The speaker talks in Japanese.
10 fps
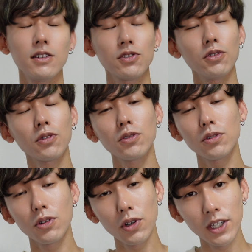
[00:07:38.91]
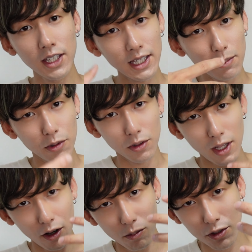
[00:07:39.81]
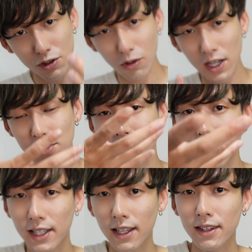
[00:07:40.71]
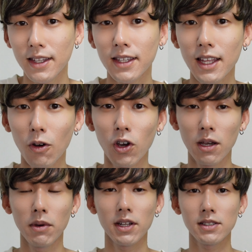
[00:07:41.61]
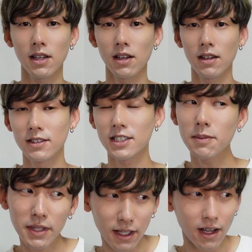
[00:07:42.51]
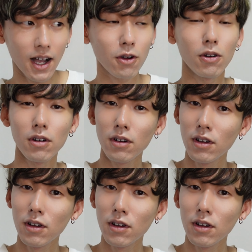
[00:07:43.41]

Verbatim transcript: そのことをインタビューで面白おかしく語っていた小山田さん。すべて過去。